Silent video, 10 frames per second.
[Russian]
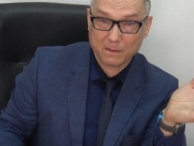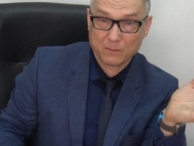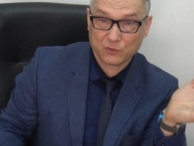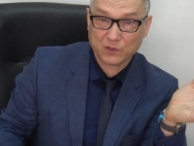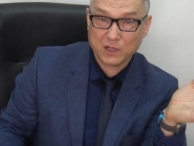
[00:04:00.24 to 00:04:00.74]

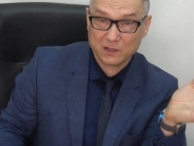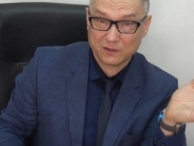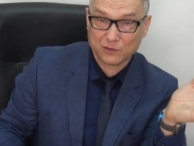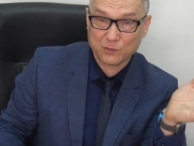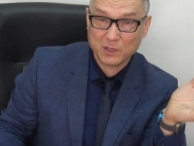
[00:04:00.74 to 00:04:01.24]
музыкальный
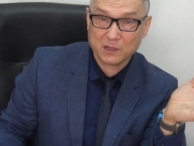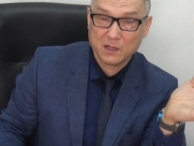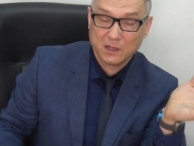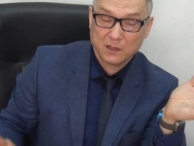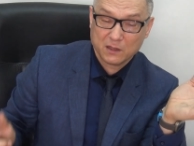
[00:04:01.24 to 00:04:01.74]
инструмент,
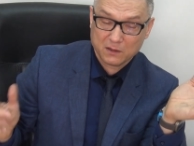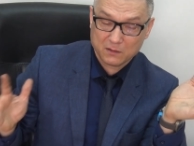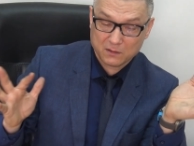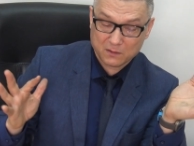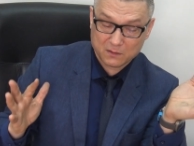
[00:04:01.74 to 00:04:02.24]

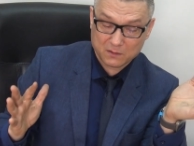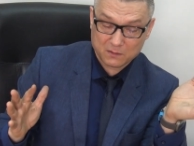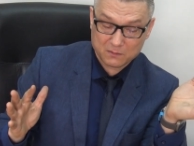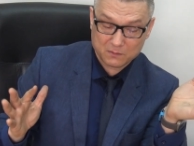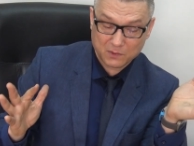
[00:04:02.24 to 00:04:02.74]

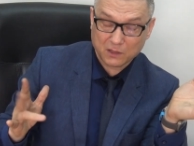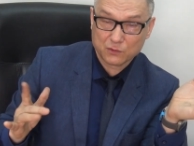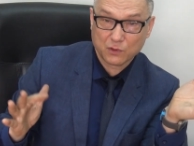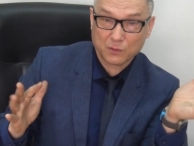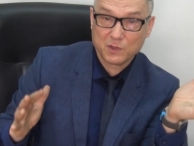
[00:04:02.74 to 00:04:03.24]
на
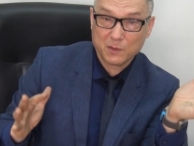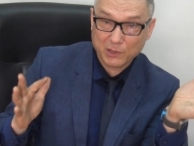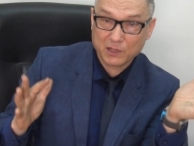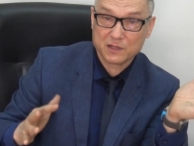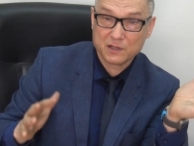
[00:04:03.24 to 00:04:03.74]
котором мне
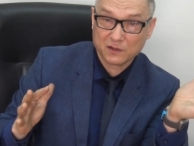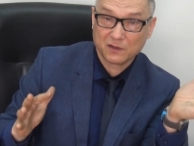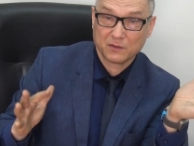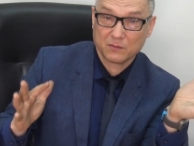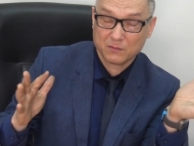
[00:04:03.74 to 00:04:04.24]

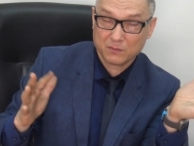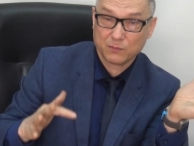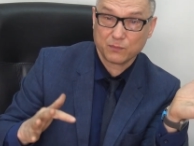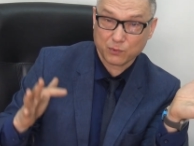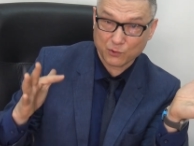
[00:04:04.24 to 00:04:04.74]
приходилось
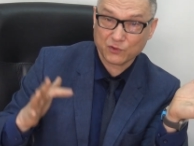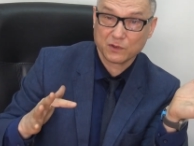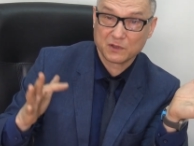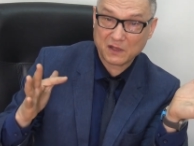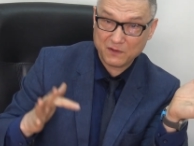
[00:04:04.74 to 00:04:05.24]
просто
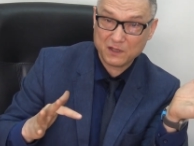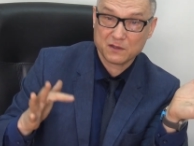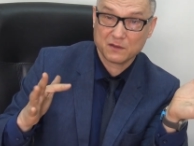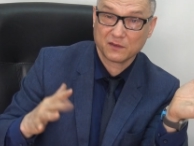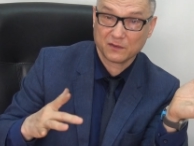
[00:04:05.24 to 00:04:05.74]

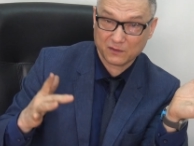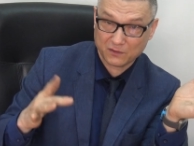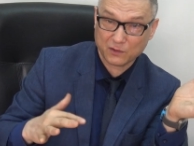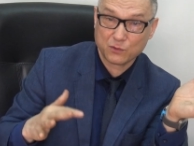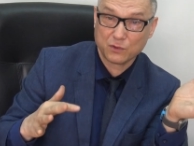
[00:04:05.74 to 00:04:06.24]
давить с
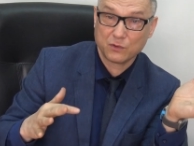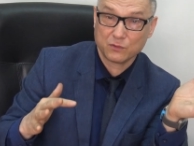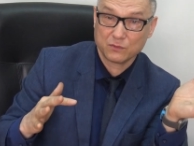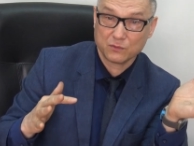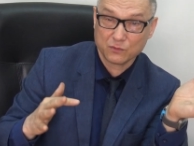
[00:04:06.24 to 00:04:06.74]
такой
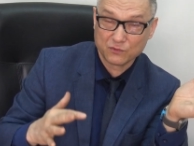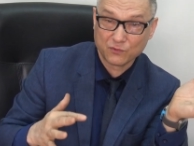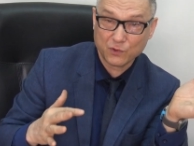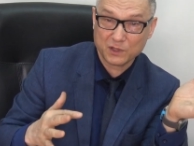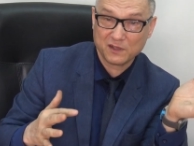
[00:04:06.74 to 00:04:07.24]

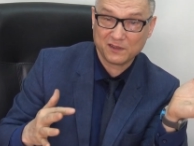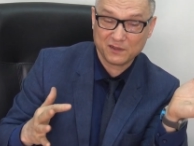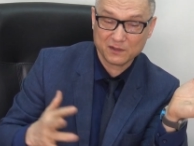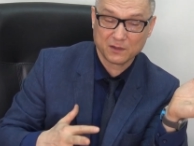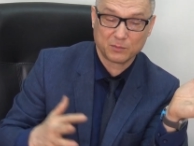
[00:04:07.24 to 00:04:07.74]
удвоенной
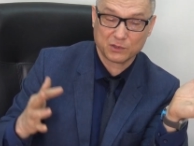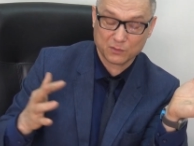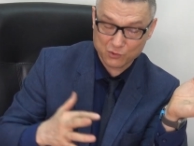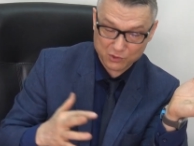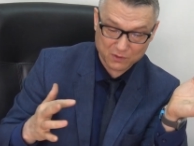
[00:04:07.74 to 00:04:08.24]
силой,
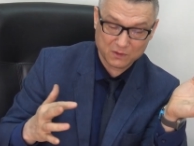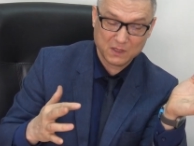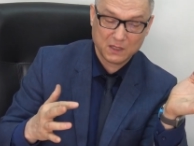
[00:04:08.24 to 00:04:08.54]
потому что